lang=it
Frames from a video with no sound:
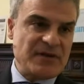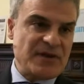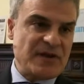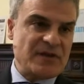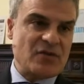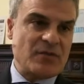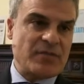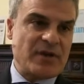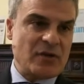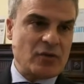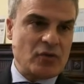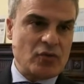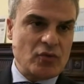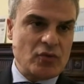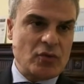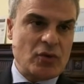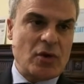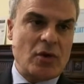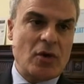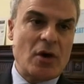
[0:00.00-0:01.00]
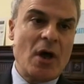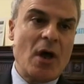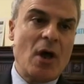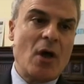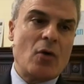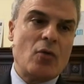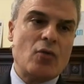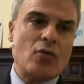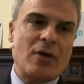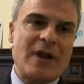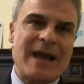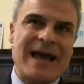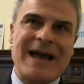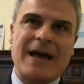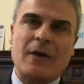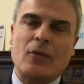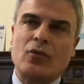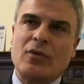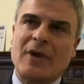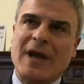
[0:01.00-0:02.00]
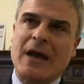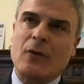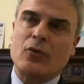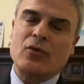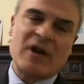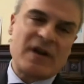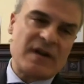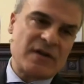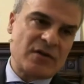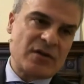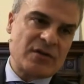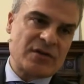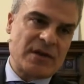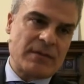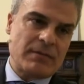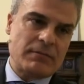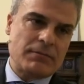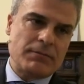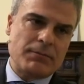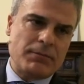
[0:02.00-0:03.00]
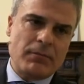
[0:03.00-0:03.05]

c'è soprattutto una, una, una risorsa